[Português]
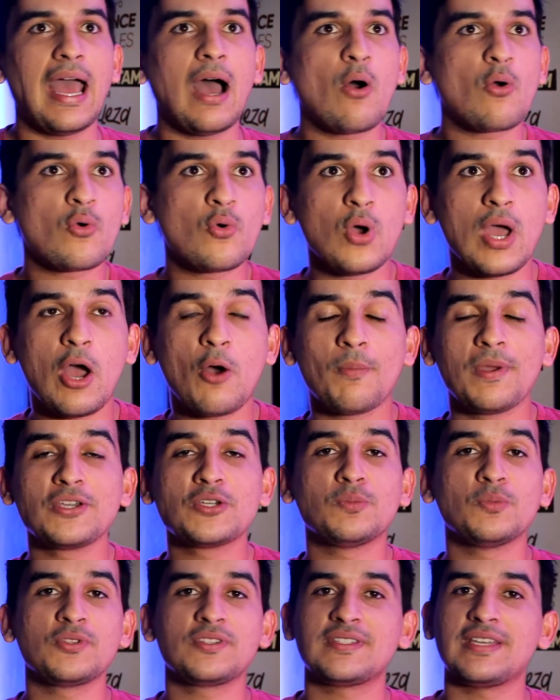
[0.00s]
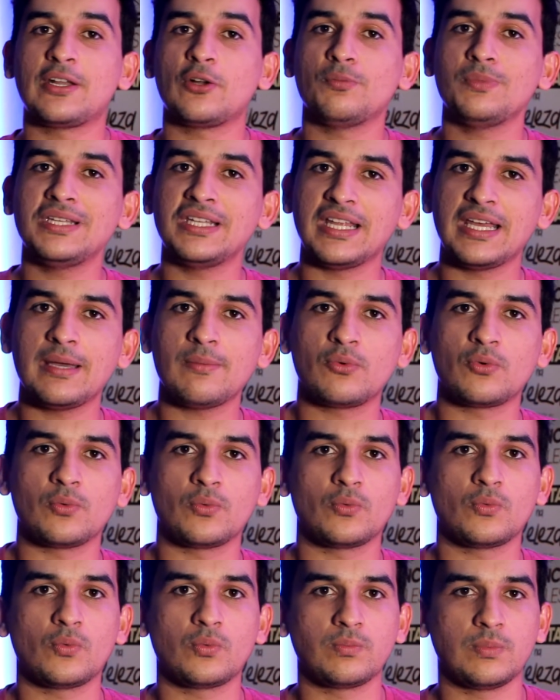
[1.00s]
É algo realmente muito sério. Eu me
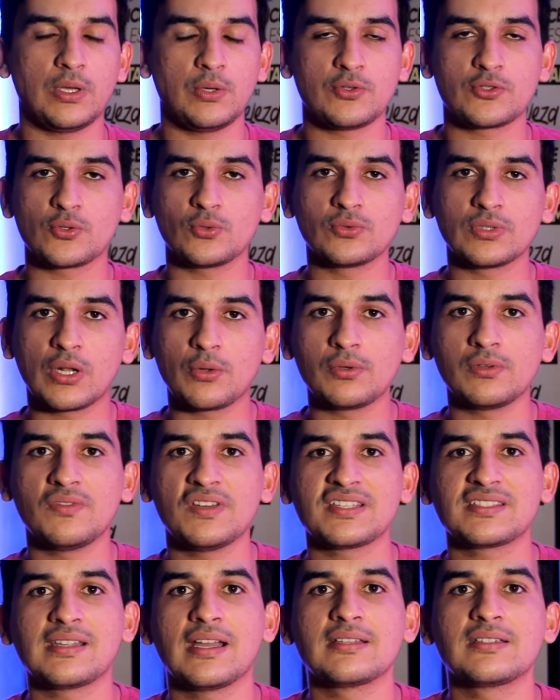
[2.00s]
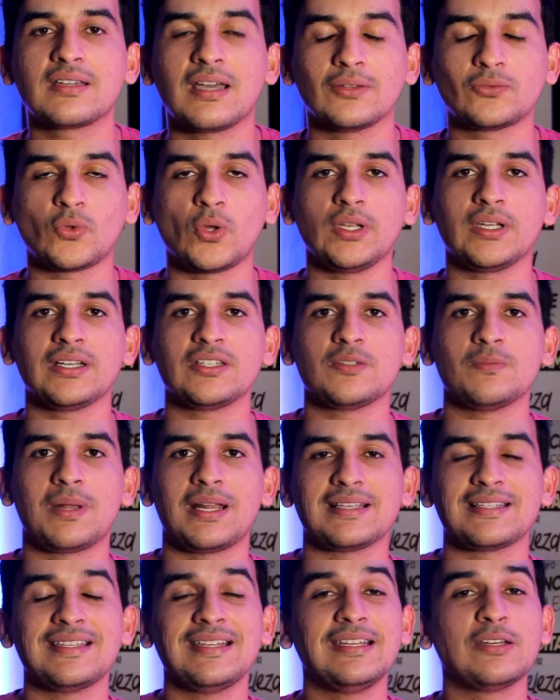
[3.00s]
lembro, eu estudo na Universidade Católica de
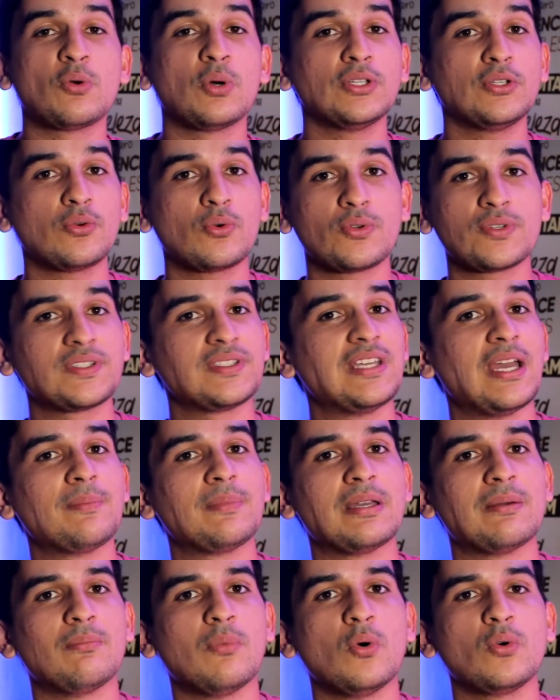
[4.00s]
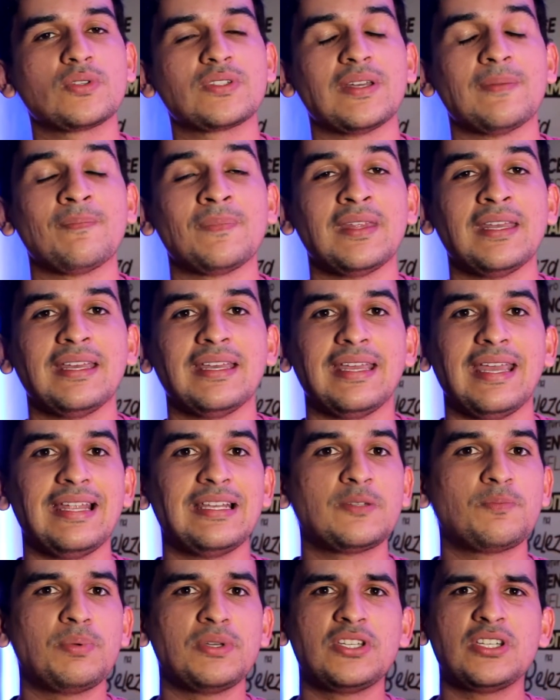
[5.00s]
Brasília e quando eu consegui a minha bolsa,
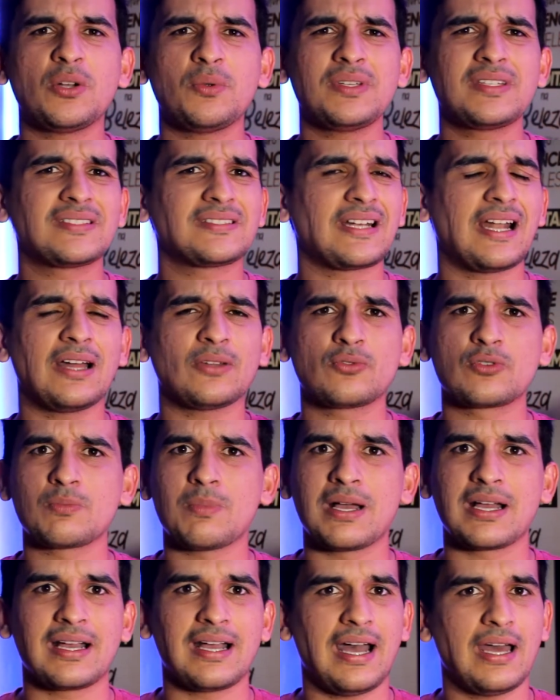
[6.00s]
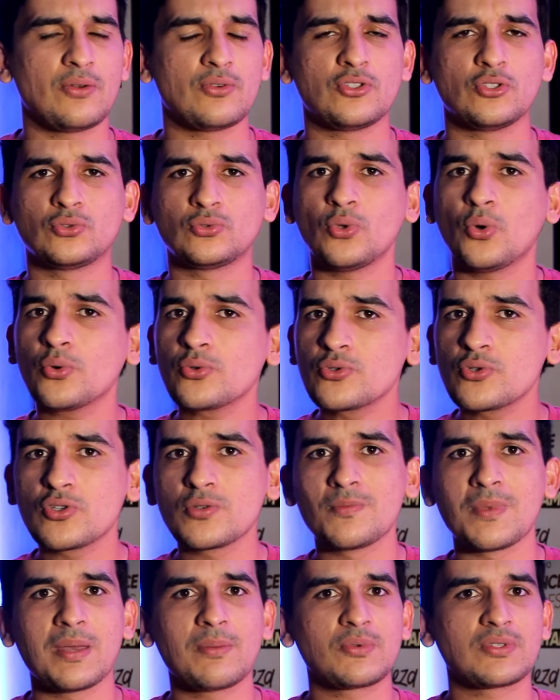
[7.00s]
eles pediram extratos bancários de todos
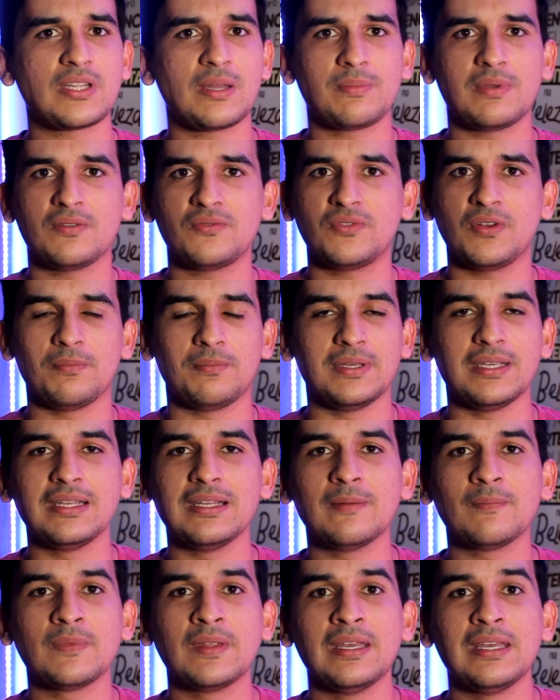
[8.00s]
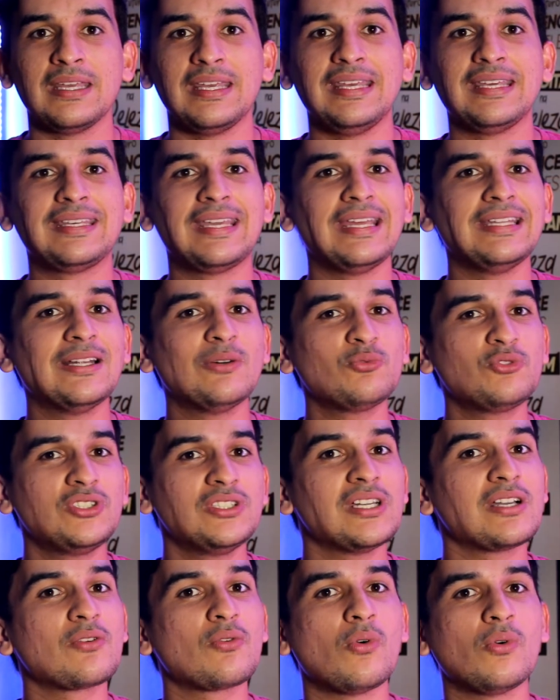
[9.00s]
os membros da minha família e quem não
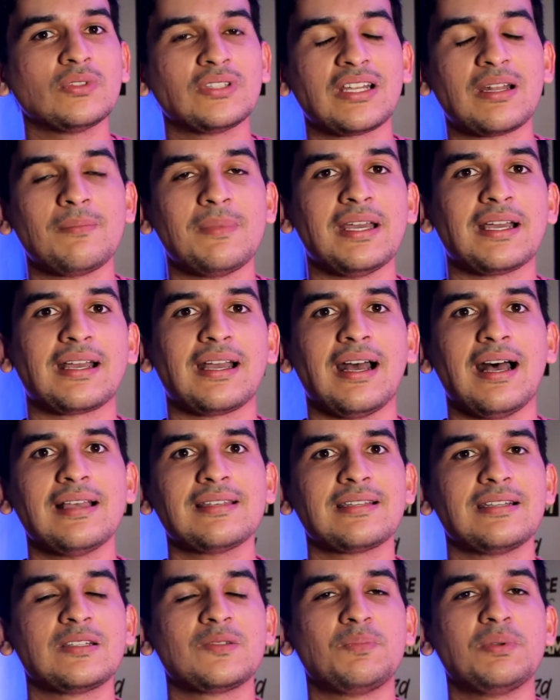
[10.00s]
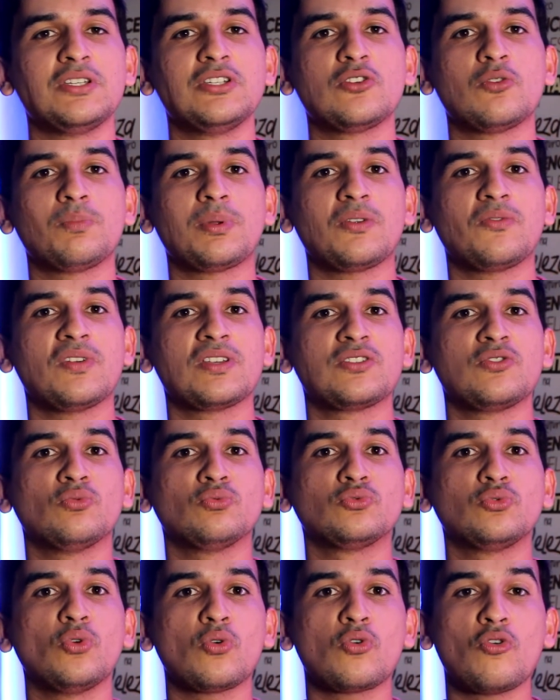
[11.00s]
tinha conta na minha casa, eles pediram para fazer
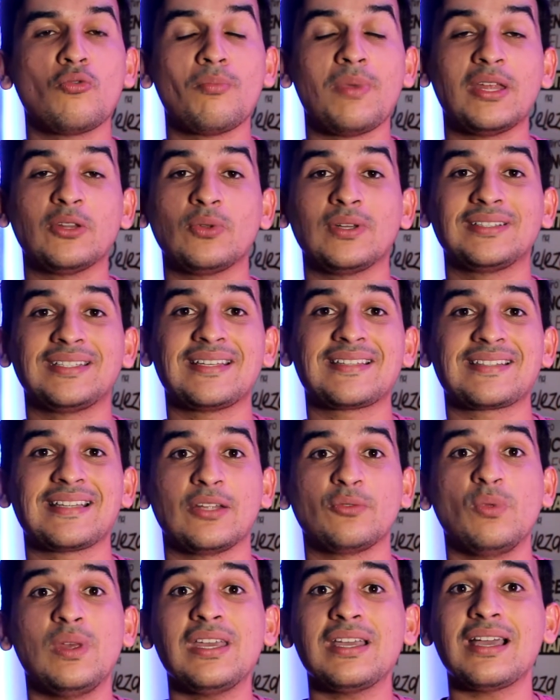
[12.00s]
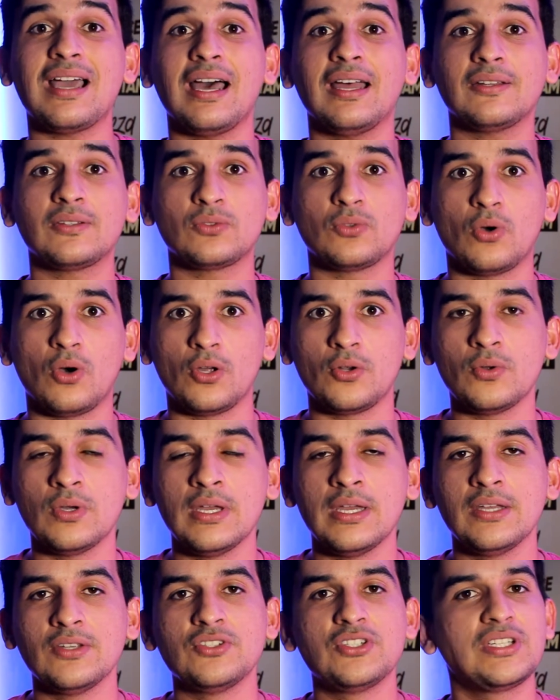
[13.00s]
um documento atestado em cartório
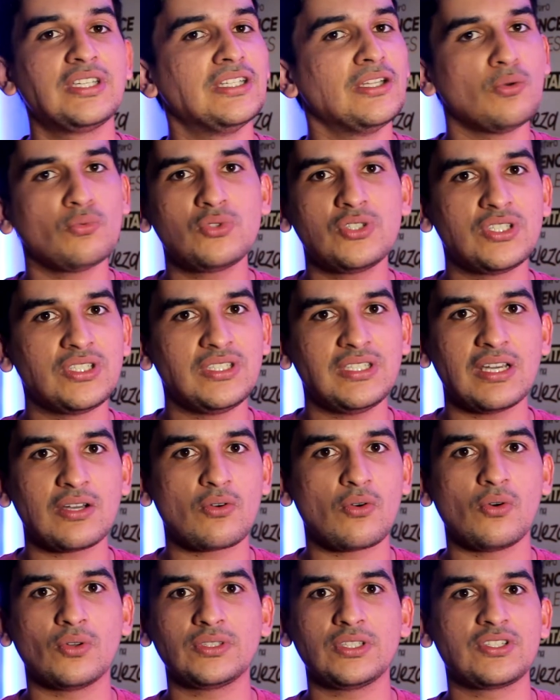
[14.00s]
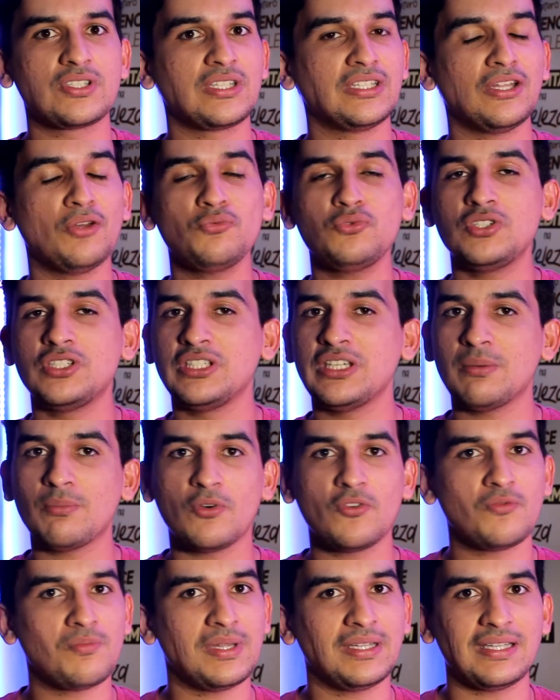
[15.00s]
de que não tinha conta, de que não tinha
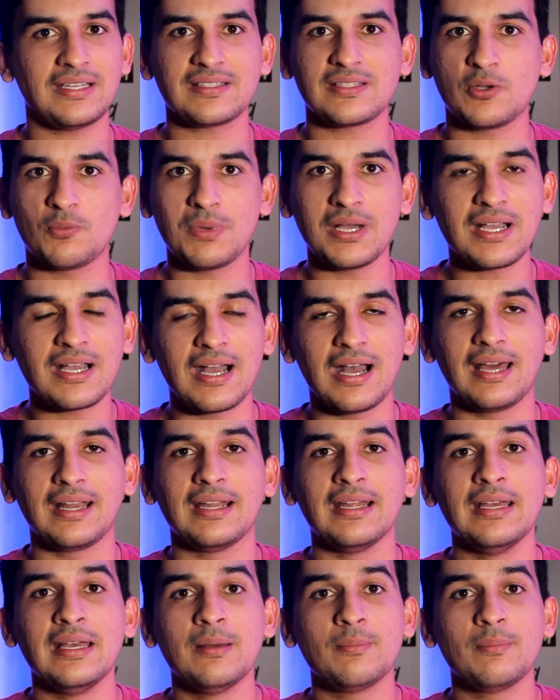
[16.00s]
movimentação bancária,